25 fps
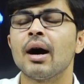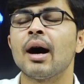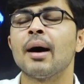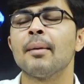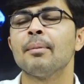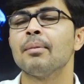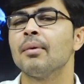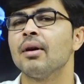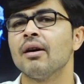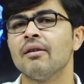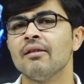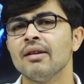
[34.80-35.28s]

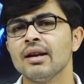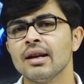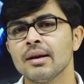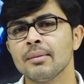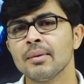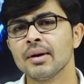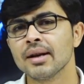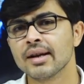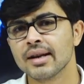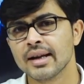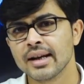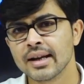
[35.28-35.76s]
आप
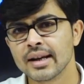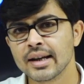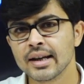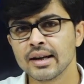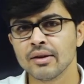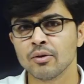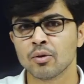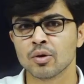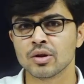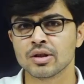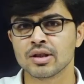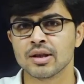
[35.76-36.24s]
अवेलेबल
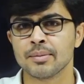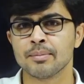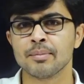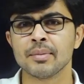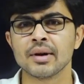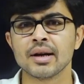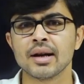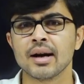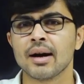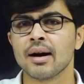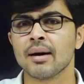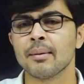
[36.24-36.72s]
रहेगी व्हाट्सएप
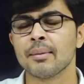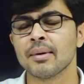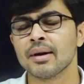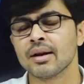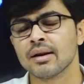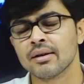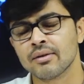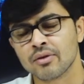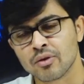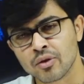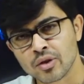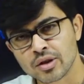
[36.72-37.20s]
में
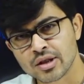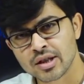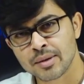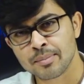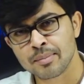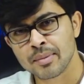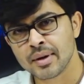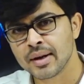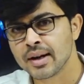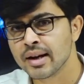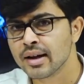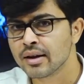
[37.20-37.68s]

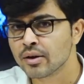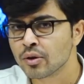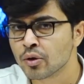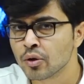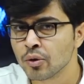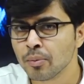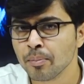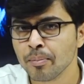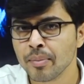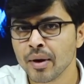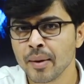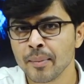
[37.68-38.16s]
व्हाट्सएप में
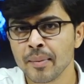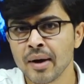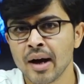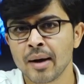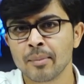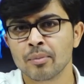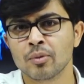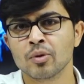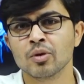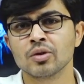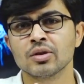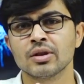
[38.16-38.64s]
ग्रुप में मैं
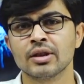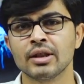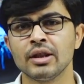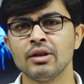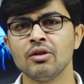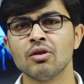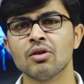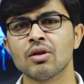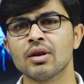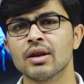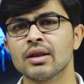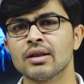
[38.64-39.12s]
आपको
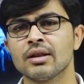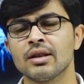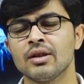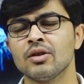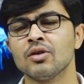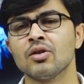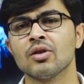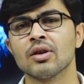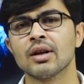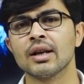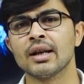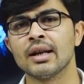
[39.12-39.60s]
तीनों के
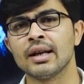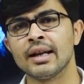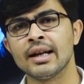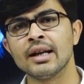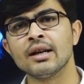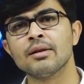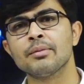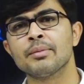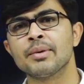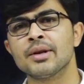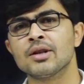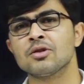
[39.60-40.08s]
तीनों की
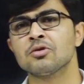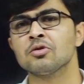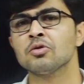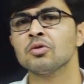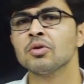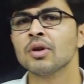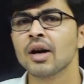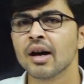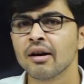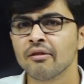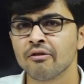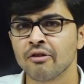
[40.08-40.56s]
लिंक भेज
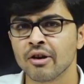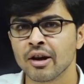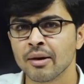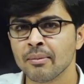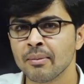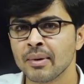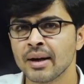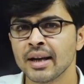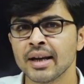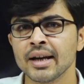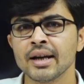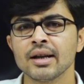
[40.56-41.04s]
दूंगा
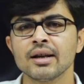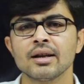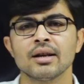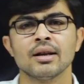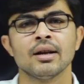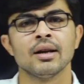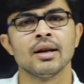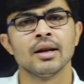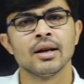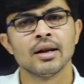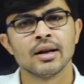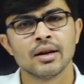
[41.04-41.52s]
वेब लिंक
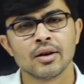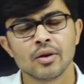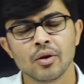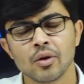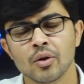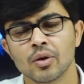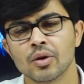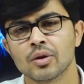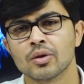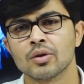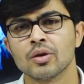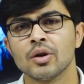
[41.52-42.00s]

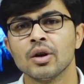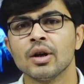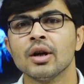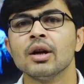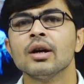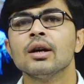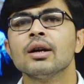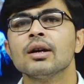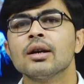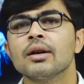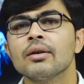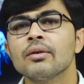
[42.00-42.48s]
और
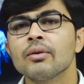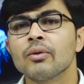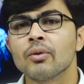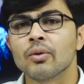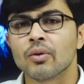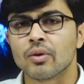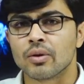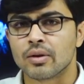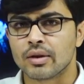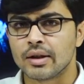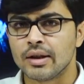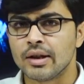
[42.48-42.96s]

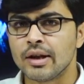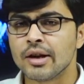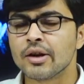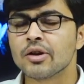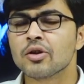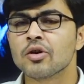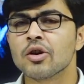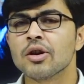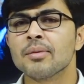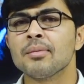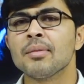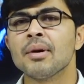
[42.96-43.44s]

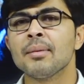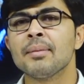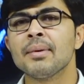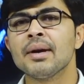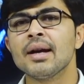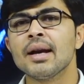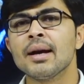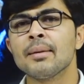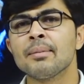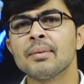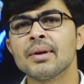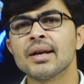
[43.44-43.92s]
एंड्रॉयड में भी
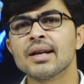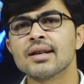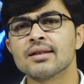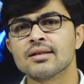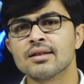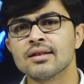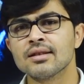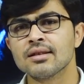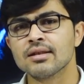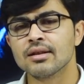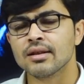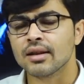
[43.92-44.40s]

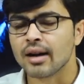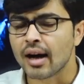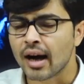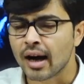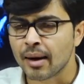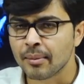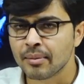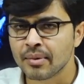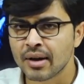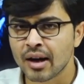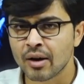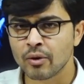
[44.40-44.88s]
एप्लीकेशंस
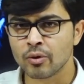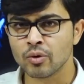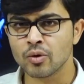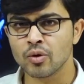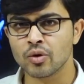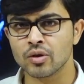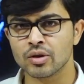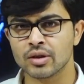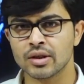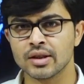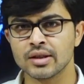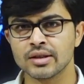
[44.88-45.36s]
आप
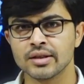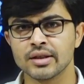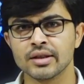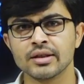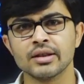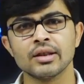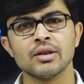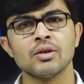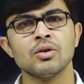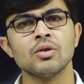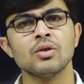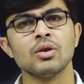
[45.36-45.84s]
डाउनलोड कर
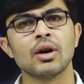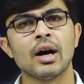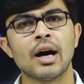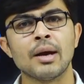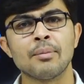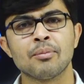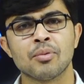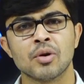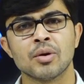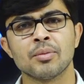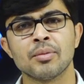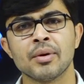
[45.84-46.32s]
सकते हो
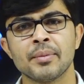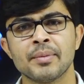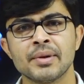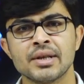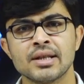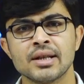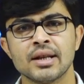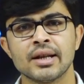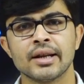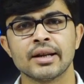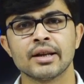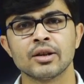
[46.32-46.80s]
आईफोन में भी
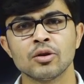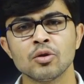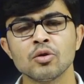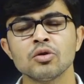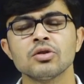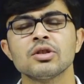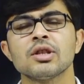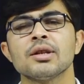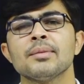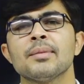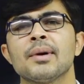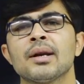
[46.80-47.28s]
चलेगी
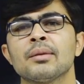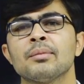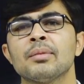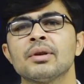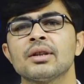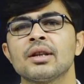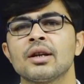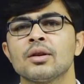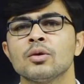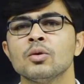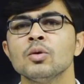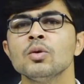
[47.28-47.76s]
दूसरी बात
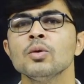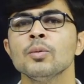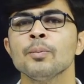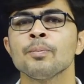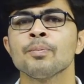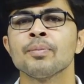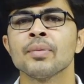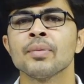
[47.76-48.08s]
बता दूँ